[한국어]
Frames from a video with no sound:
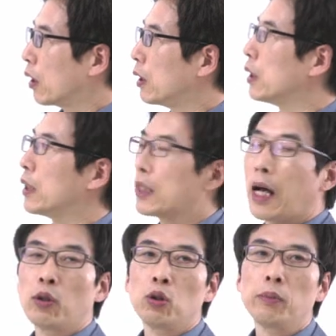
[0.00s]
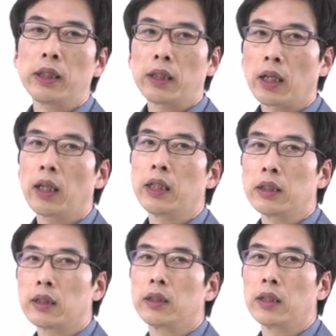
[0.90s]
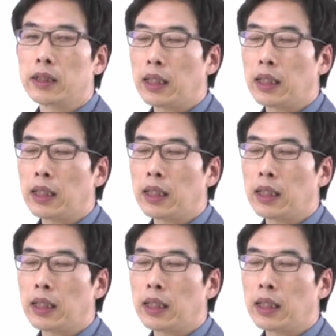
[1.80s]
근데 이제 나노메타가 됐을 때